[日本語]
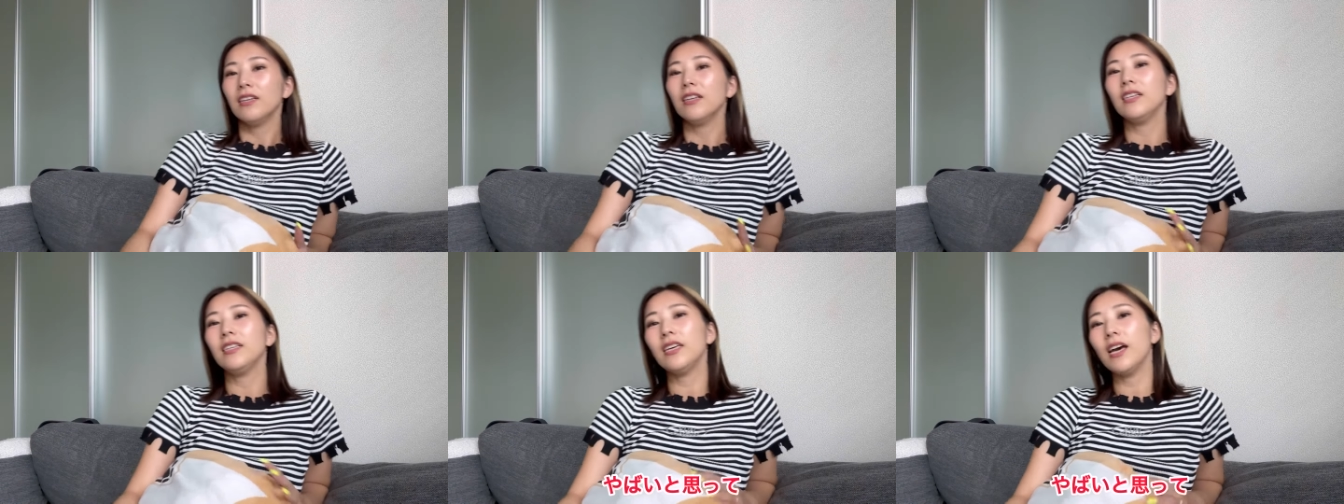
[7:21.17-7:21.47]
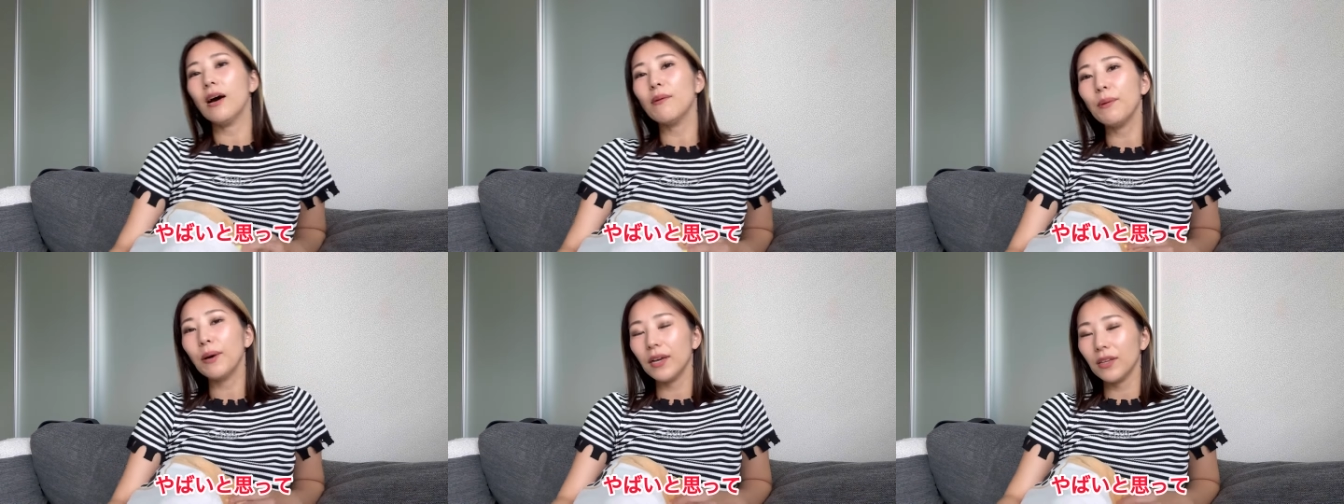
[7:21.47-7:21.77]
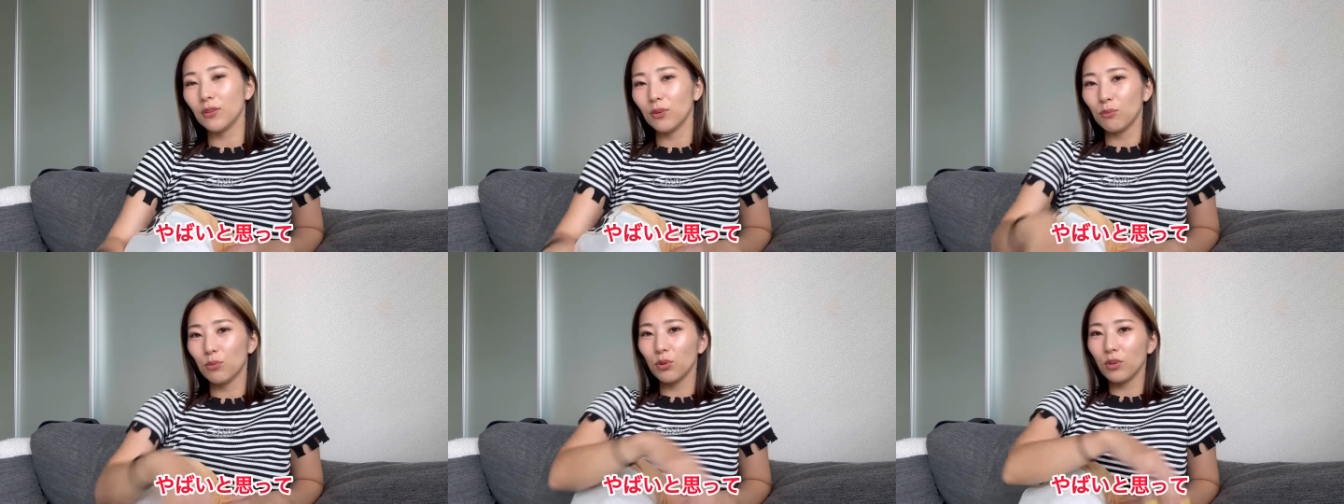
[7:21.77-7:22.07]
やば
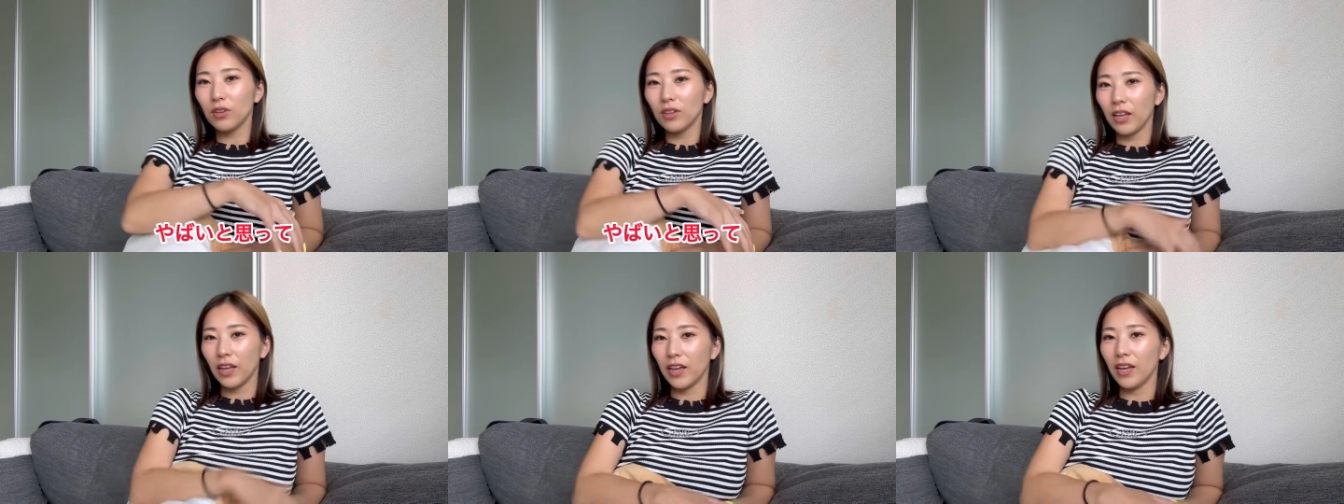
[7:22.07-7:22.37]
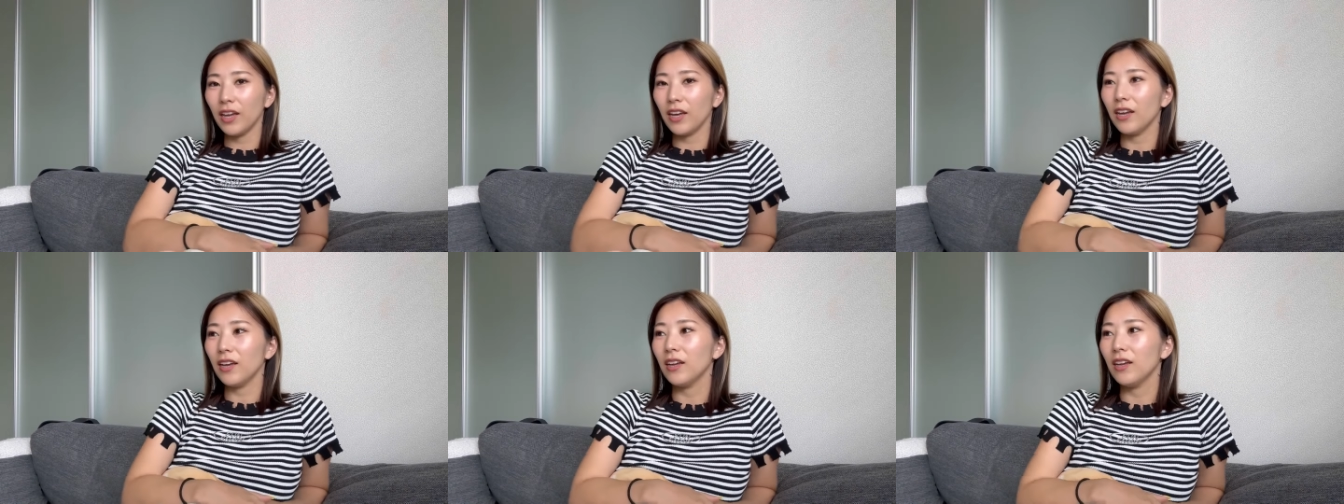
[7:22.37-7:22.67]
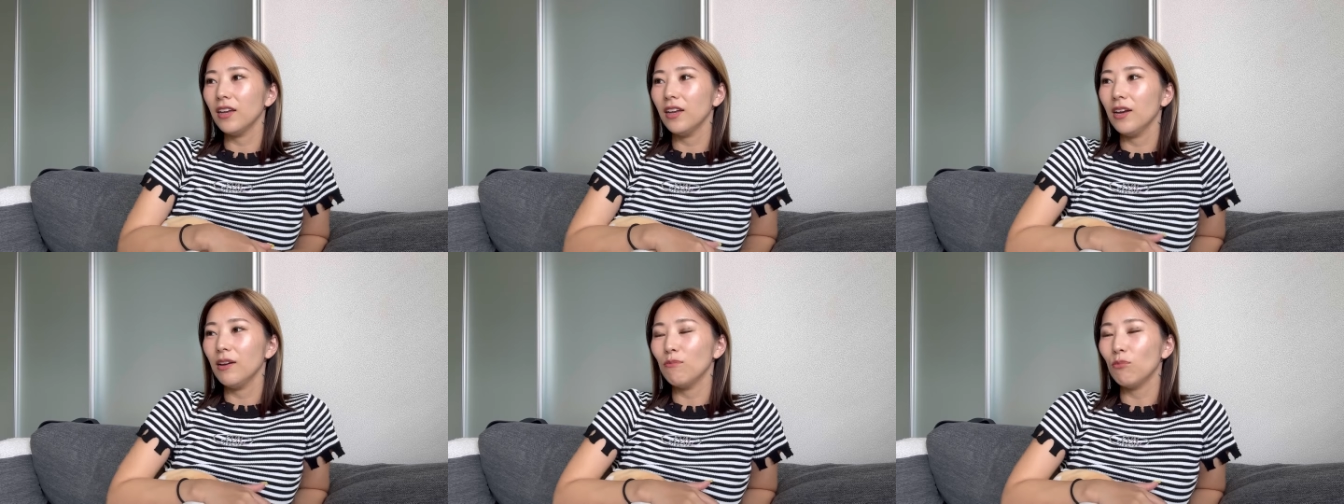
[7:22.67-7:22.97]
いと思って
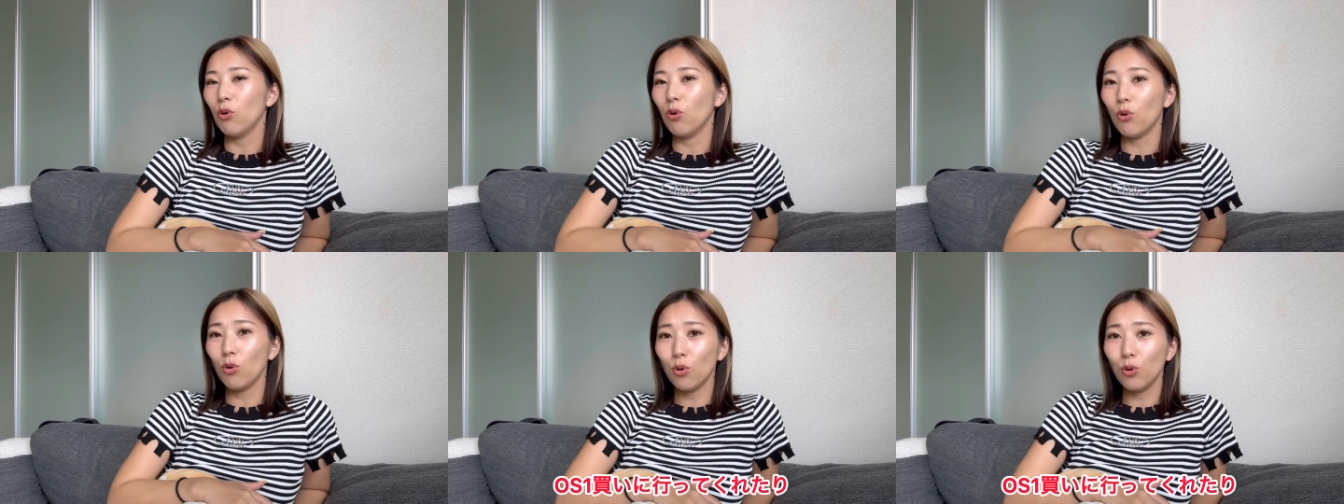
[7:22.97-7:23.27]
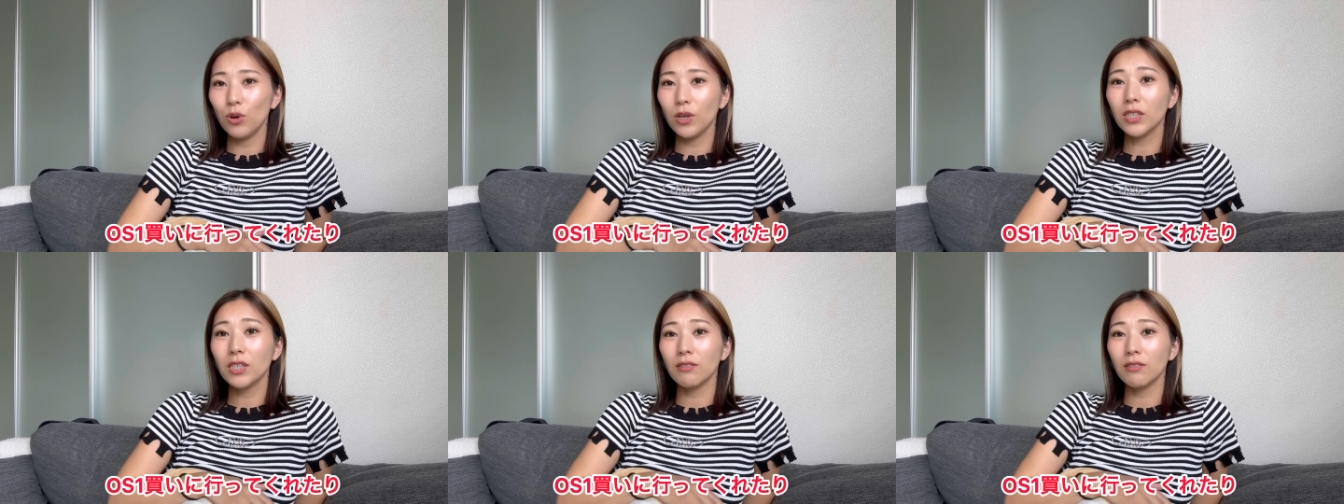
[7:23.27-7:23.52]
重い